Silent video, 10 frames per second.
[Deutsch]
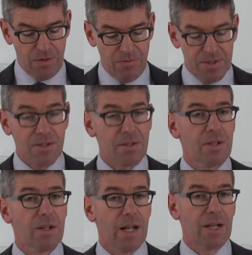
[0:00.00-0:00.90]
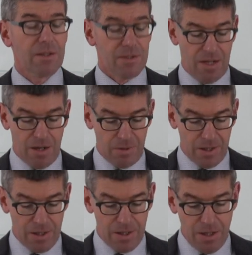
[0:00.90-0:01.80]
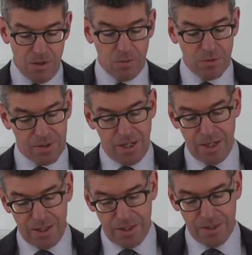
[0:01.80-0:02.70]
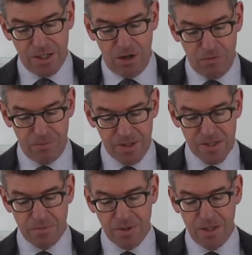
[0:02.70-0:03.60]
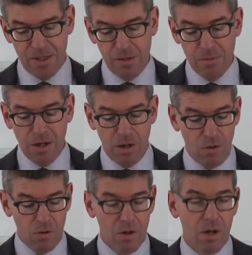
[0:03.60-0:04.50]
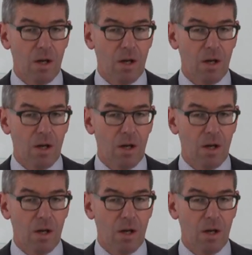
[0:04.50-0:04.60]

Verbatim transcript: Wissen lenkt dabei und daher die Aufmerksamkeit immer auch